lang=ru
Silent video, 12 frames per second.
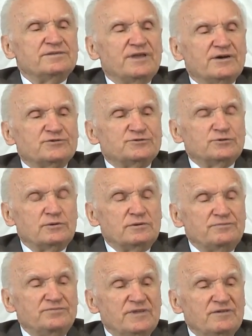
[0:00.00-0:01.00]
Так
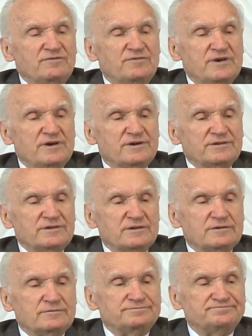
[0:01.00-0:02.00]
что
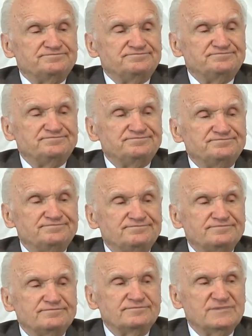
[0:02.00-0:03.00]
верно,
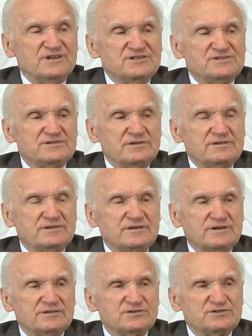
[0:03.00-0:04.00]
мысль –
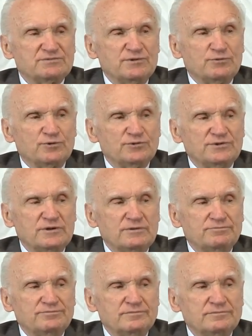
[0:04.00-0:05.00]
это своего
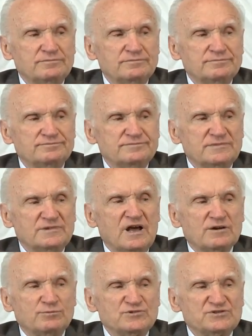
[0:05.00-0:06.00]
рода
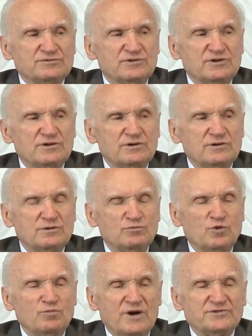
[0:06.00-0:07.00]
лакмусовая
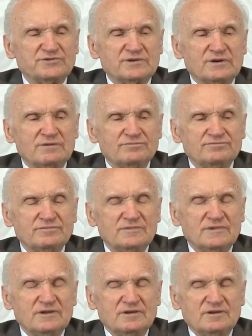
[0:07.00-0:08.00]
бумажка,
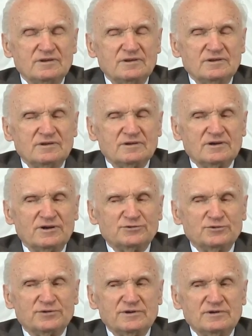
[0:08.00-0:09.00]

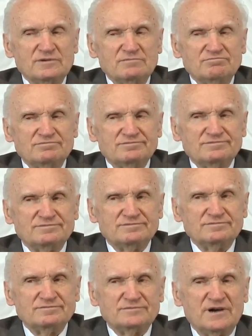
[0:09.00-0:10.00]
которая
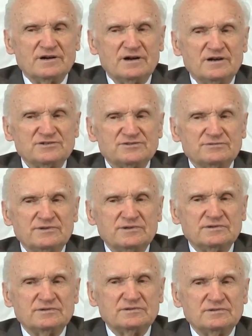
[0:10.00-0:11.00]

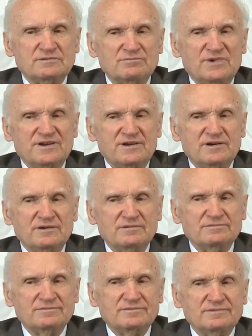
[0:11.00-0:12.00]
показывает мне
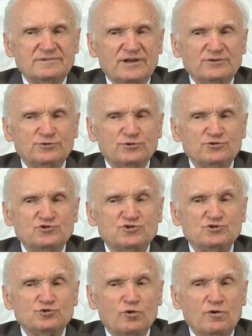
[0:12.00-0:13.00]
на то,
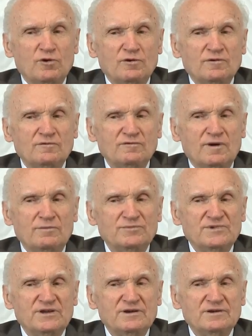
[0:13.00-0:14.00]
что во
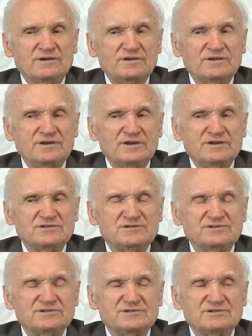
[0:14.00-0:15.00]
мне
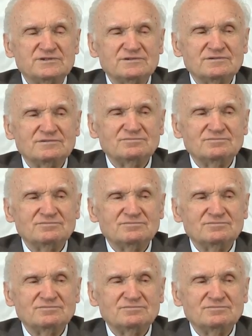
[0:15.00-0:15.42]
есть.